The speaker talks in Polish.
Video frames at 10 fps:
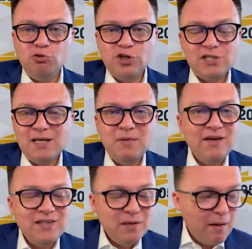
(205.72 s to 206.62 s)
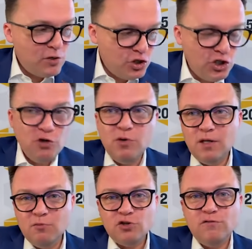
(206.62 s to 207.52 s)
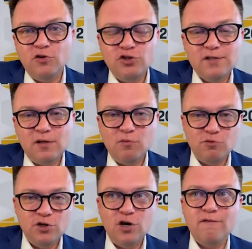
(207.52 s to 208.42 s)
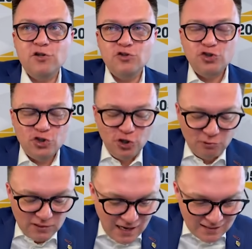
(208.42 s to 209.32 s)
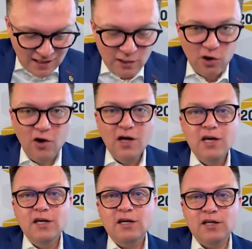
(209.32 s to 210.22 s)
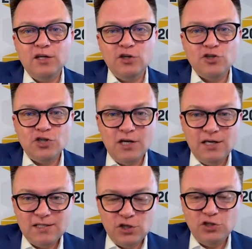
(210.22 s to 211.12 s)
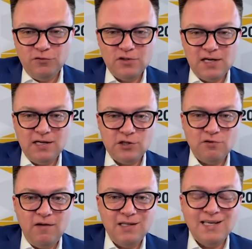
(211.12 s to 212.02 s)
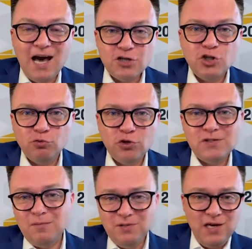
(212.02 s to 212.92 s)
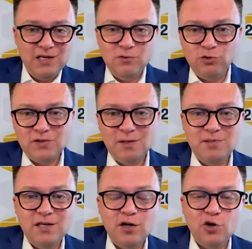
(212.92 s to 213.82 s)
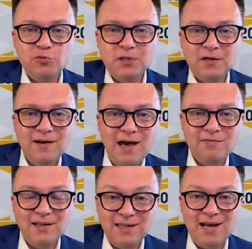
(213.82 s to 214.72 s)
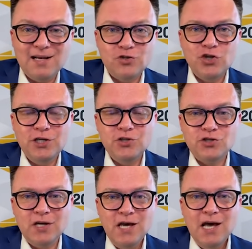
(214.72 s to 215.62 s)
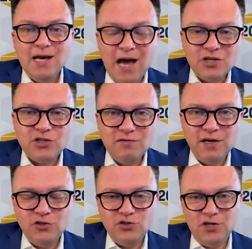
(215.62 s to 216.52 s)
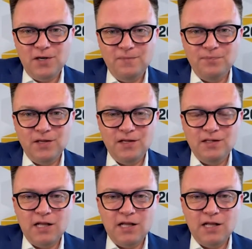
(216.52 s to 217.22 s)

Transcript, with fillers: i których czasami nawet nie mamy siły i możliwości zakomunikować, one się dzieją dlatego, że jesteście w to zaangażowani. Każde udostępnienie, udostępnienie choćby tego live'a teraz się liczy. Każde wejście